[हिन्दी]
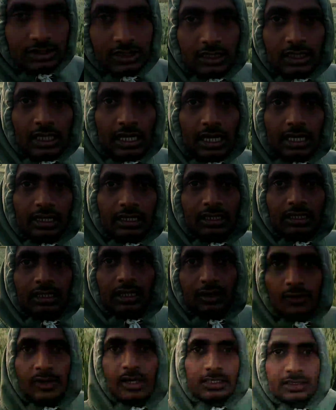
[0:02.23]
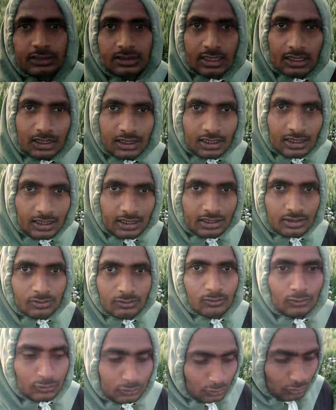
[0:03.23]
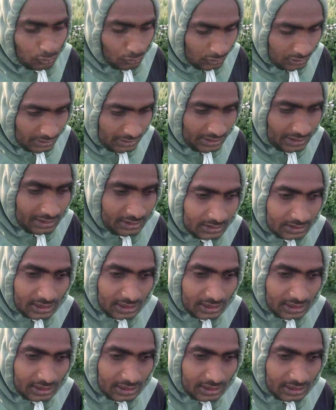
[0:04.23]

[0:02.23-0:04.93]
चिल्ला रहे हैं आवाज़ कर रहे हैं कुछ हो गया है